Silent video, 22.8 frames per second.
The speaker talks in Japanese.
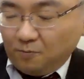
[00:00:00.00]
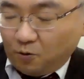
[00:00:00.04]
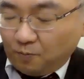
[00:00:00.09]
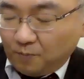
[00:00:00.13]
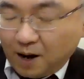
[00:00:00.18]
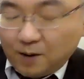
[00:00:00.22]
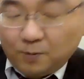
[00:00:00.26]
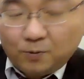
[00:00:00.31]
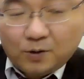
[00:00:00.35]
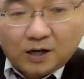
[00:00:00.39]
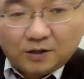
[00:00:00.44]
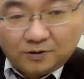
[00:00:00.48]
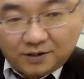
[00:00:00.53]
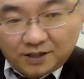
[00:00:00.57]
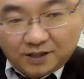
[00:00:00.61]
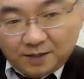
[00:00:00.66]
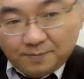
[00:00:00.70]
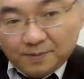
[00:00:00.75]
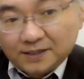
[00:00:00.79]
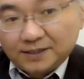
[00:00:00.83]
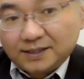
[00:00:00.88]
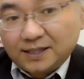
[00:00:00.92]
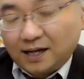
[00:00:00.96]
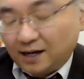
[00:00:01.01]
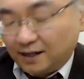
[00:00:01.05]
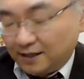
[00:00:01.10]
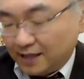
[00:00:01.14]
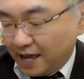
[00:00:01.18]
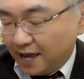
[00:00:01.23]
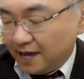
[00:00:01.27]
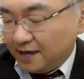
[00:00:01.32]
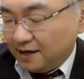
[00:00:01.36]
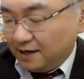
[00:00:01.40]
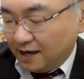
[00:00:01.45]
もう間もなく来ますから
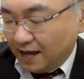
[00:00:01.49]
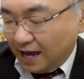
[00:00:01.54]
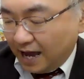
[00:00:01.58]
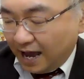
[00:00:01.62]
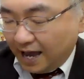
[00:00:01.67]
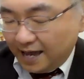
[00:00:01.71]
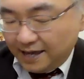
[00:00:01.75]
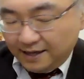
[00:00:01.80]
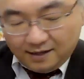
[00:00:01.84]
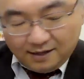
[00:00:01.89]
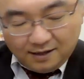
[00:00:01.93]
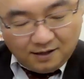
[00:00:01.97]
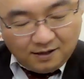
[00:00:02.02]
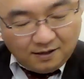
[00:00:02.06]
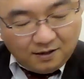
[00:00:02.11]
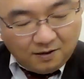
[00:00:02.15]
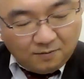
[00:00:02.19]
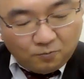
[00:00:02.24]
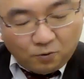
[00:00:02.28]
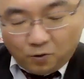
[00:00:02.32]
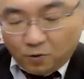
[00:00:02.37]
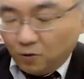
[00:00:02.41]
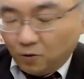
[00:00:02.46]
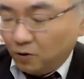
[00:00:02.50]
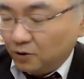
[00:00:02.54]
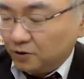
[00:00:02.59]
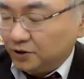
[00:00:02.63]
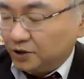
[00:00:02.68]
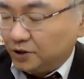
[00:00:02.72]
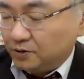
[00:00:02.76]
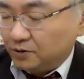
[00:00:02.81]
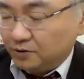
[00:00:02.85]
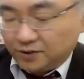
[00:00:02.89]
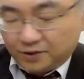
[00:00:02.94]
ね。はい。も
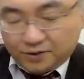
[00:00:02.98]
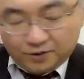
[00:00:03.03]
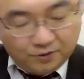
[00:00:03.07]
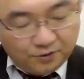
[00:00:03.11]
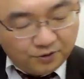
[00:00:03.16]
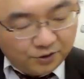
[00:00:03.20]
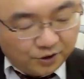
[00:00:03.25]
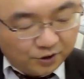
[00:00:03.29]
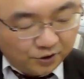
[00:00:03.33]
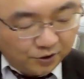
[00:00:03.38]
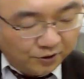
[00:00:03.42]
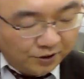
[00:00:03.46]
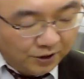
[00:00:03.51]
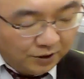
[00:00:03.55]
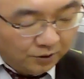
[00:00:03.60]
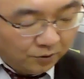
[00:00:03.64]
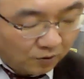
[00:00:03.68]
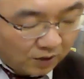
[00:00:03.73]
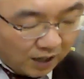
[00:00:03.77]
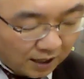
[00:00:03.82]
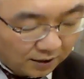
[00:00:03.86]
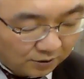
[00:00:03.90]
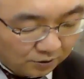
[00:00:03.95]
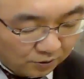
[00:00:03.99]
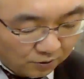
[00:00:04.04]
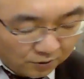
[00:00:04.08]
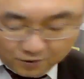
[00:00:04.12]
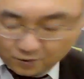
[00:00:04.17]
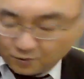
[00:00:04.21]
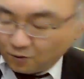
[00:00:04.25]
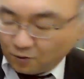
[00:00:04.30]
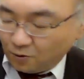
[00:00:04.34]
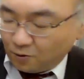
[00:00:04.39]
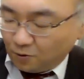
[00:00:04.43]
う数十人の
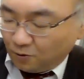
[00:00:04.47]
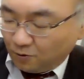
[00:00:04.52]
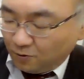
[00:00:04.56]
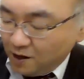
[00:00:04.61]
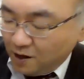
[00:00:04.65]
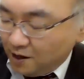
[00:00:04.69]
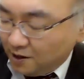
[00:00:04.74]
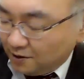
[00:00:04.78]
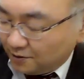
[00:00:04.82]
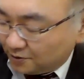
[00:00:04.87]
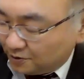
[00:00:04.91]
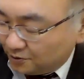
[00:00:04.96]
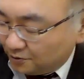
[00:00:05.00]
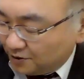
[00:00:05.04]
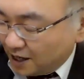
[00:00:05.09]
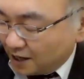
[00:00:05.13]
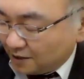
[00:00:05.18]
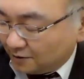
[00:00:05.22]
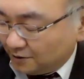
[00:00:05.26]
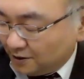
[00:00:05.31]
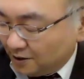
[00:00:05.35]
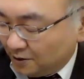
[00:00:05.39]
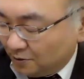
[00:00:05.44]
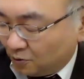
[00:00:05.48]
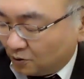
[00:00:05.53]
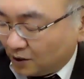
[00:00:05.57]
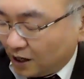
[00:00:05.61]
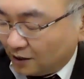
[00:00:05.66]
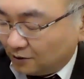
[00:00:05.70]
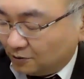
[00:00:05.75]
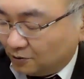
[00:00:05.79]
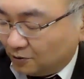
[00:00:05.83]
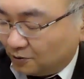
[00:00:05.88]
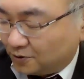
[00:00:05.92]
カルロス・ゴーン、数百人の
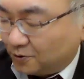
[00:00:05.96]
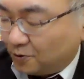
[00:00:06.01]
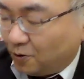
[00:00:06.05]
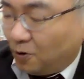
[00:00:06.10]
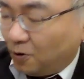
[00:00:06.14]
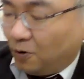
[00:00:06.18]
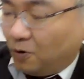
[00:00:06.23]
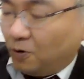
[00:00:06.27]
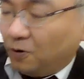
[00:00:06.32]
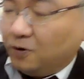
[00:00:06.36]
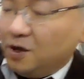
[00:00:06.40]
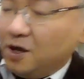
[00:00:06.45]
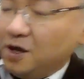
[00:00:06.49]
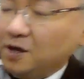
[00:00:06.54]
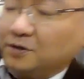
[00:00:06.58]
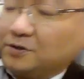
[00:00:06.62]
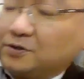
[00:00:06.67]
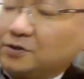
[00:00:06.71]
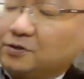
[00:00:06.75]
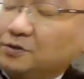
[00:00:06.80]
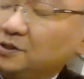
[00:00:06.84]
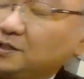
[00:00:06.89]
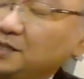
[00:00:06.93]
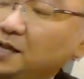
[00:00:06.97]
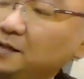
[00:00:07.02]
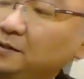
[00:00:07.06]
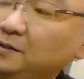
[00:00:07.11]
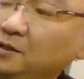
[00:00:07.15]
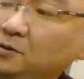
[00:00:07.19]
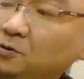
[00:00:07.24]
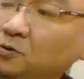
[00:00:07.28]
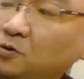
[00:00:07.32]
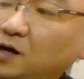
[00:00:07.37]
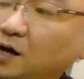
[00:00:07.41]
カルロス・ゴーン、数
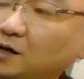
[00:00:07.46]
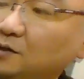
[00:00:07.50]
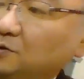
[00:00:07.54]
千人の